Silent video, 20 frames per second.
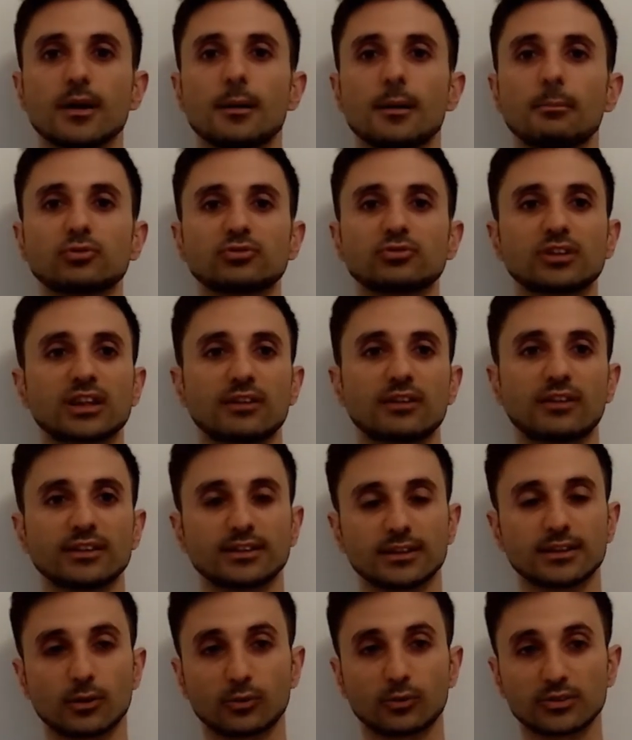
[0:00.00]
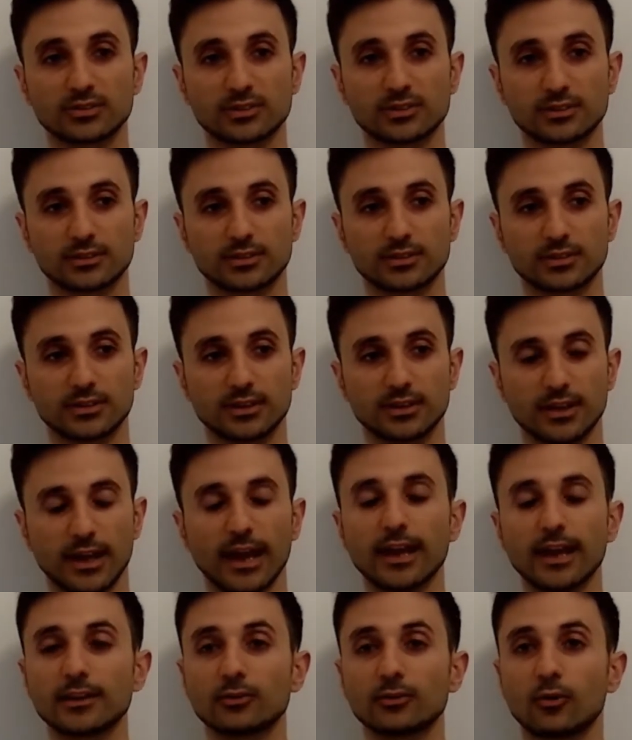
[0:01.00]
portata avanti da questi
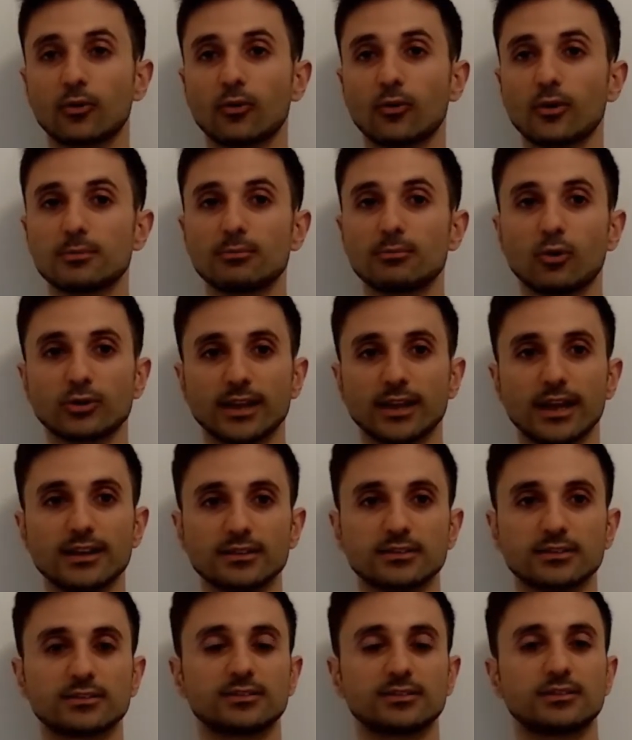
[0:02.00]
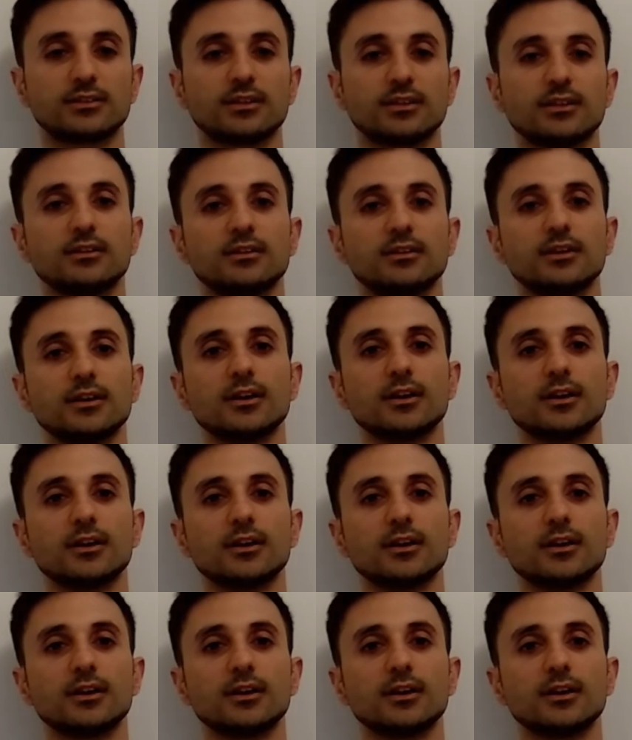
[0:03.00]
eroi modesti,